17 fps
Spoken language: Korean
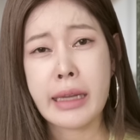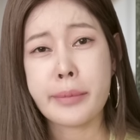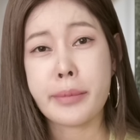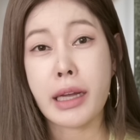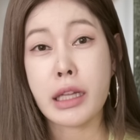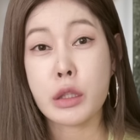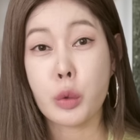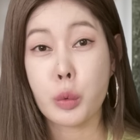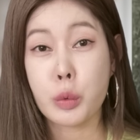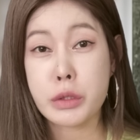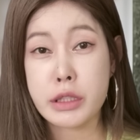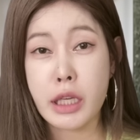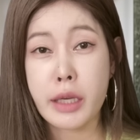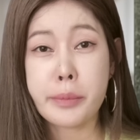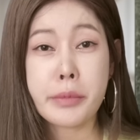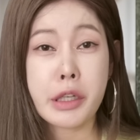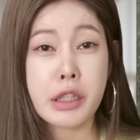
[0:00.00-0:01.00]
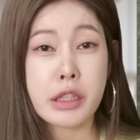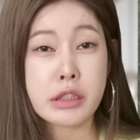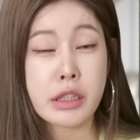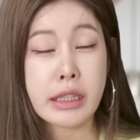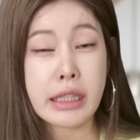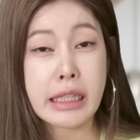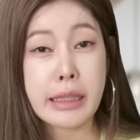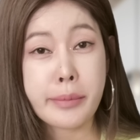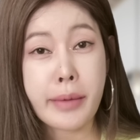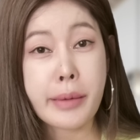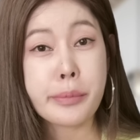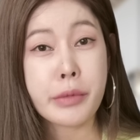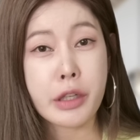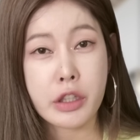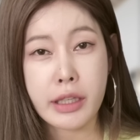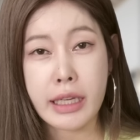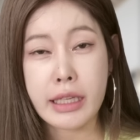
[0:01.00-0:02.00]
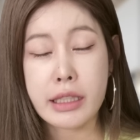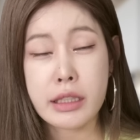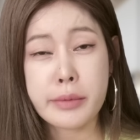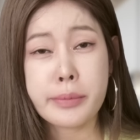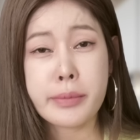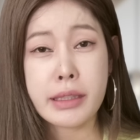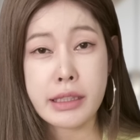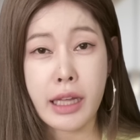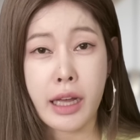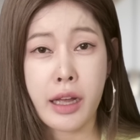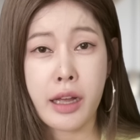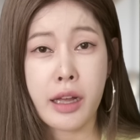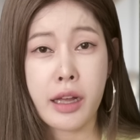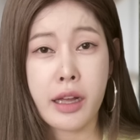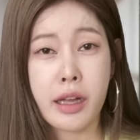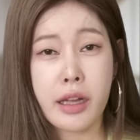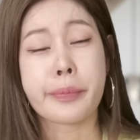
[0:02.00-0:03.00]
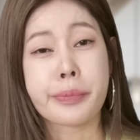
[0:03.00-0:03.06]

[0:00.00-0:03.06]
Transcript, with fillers: 1만 5천 명에서 2만 명에 이릅니다.